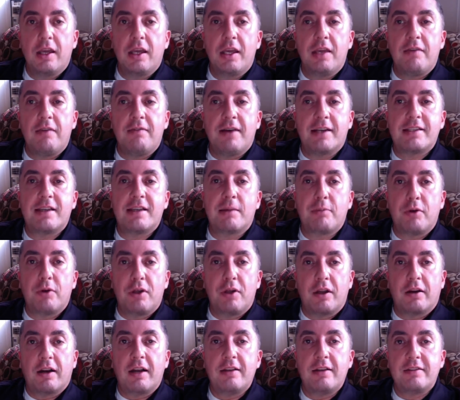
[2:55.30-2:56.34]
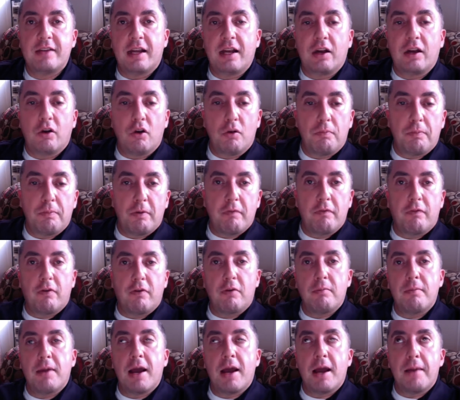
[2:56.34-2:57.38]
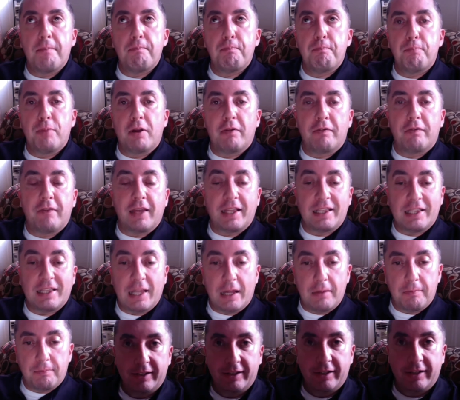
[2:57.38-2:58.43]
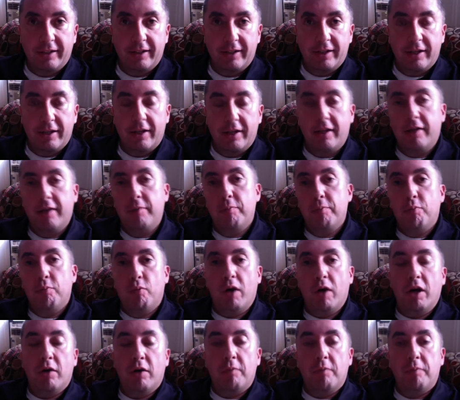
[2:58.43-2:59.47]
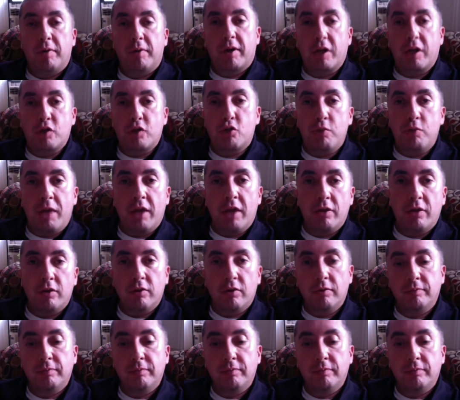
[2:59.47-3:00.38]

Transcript: y vas a poder realizar el golpe en forma perfecta. Bueno, resumiendo.